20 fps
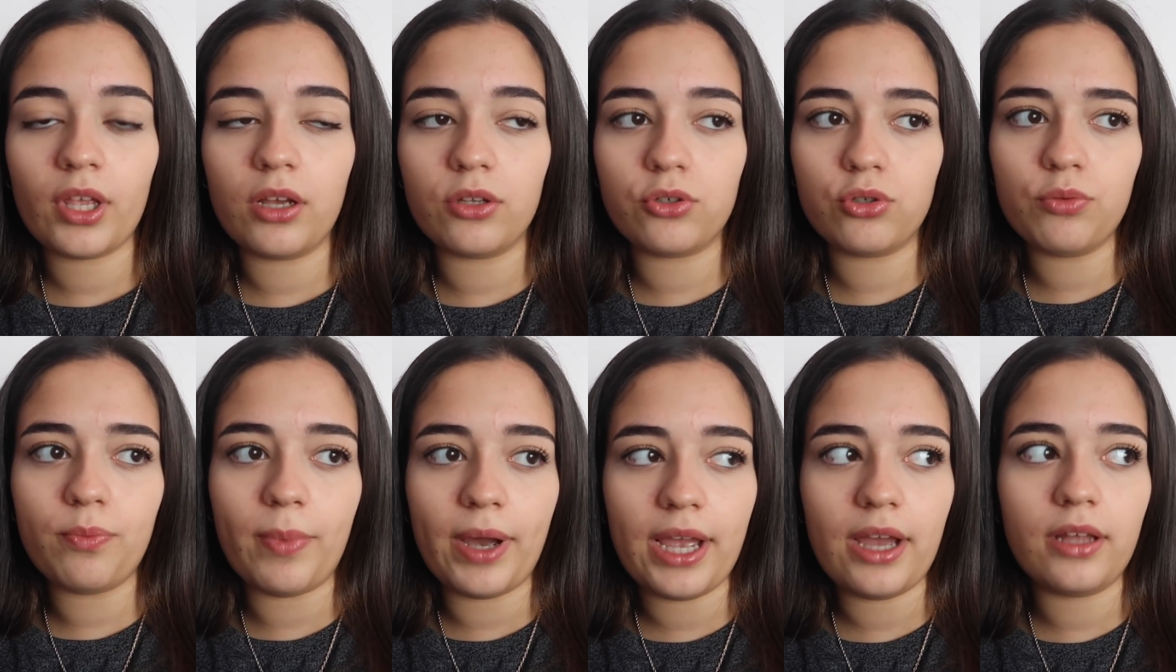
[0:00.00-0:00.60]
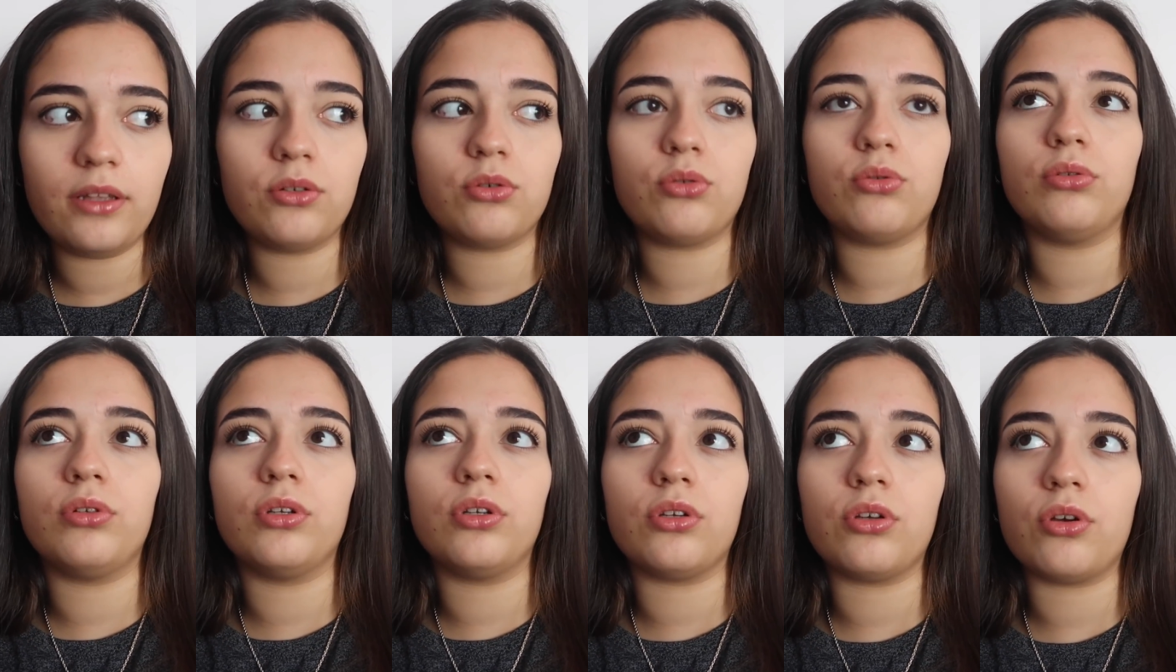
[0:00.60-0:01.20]
Çünkü bayağıdır
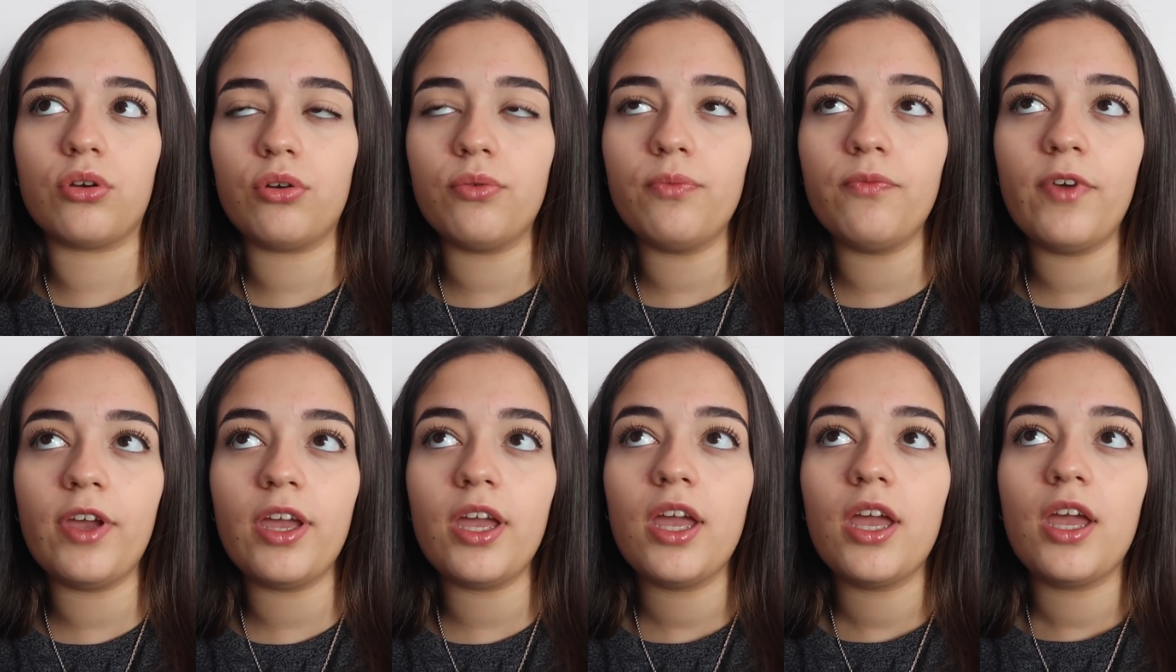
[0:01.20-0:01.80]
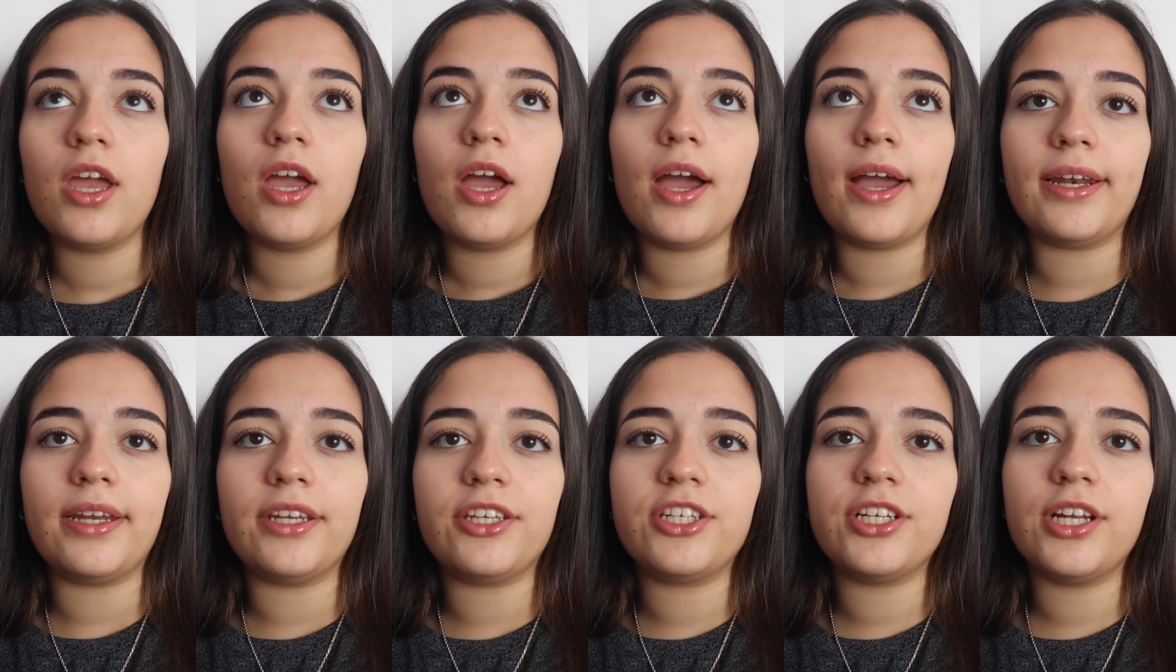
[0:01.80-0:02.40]
kullanıyorum ve
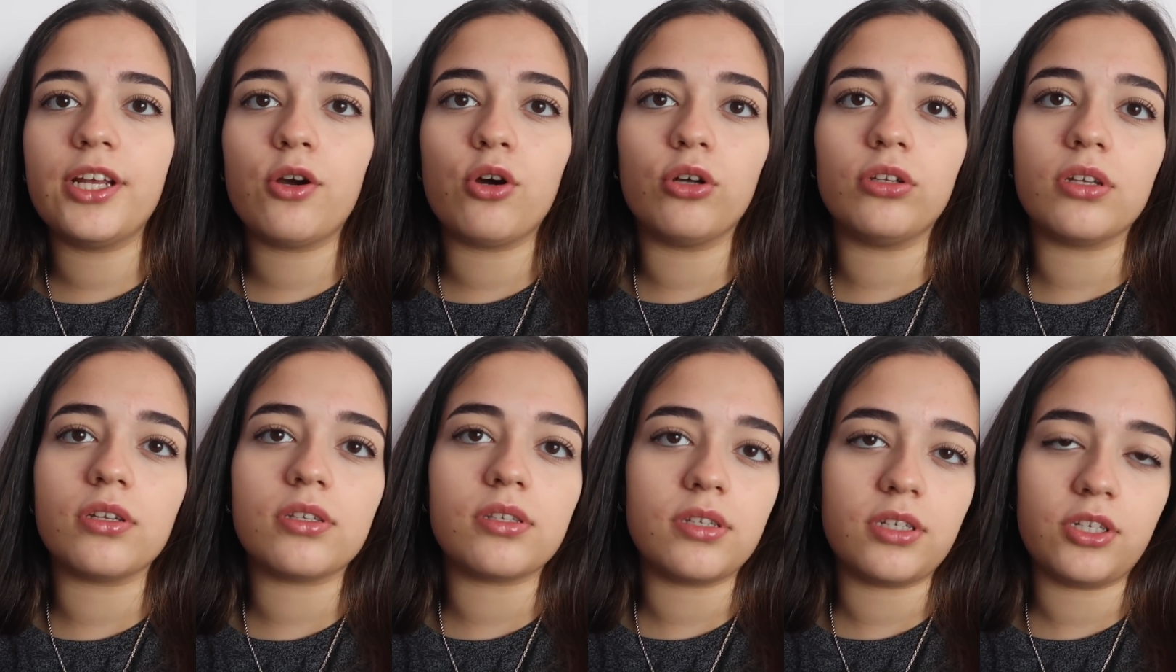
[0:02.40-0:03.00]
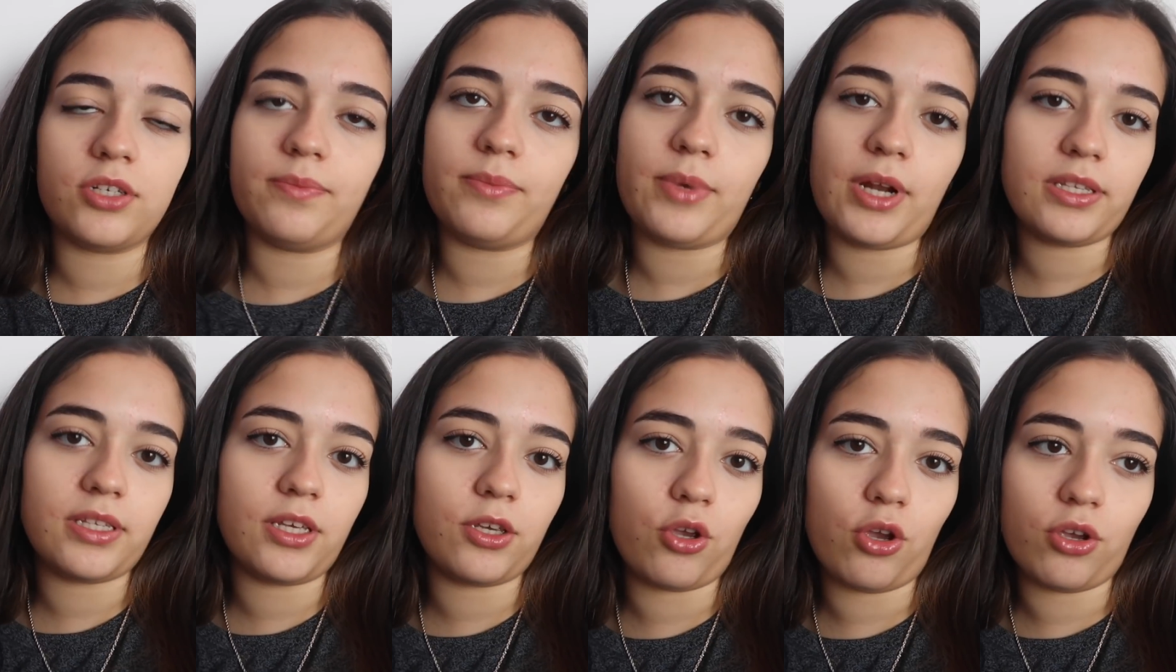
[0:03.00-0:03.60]
hani çilek odası. Şimdi
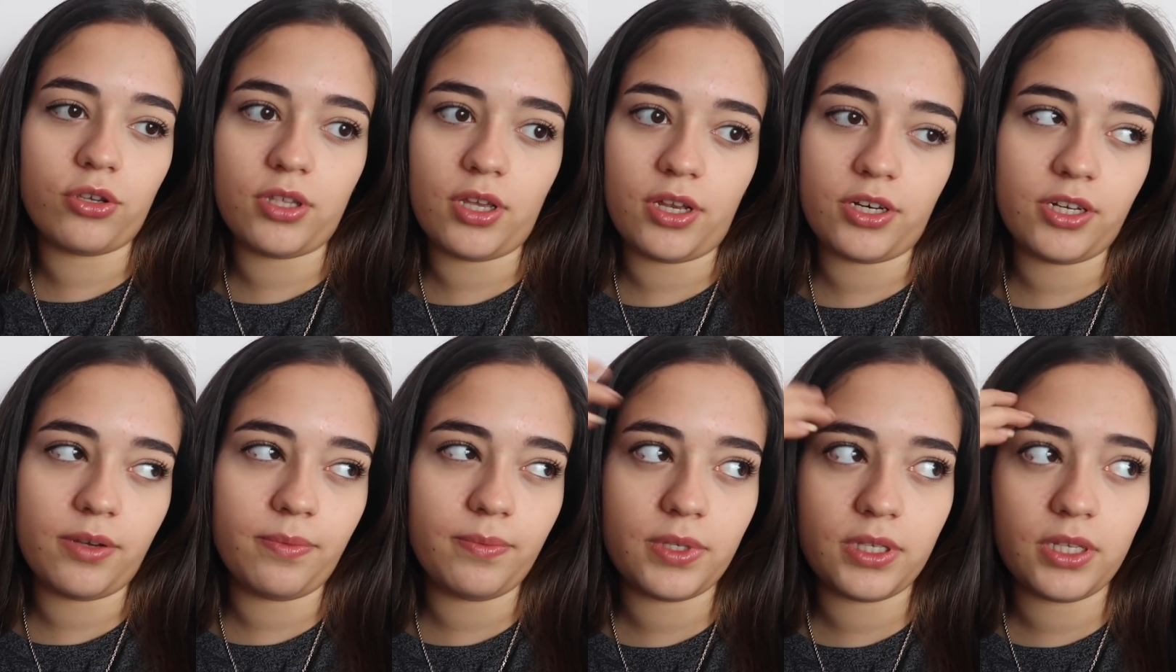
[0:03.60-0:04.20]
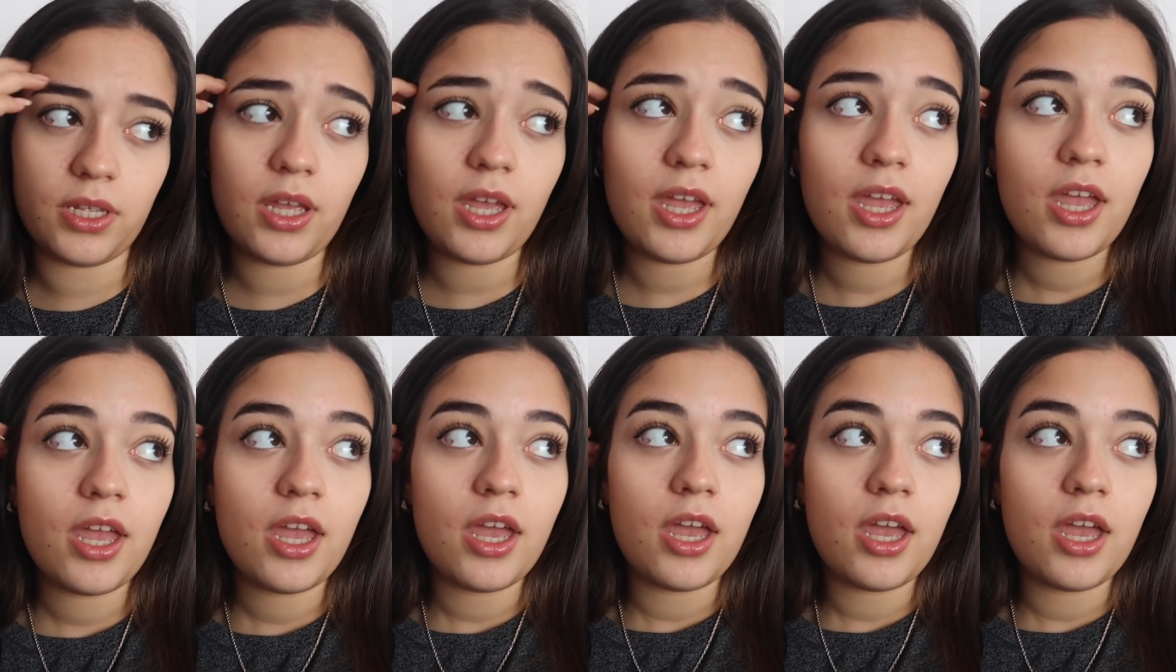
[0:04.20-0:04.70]
birazdan göstereceğim size.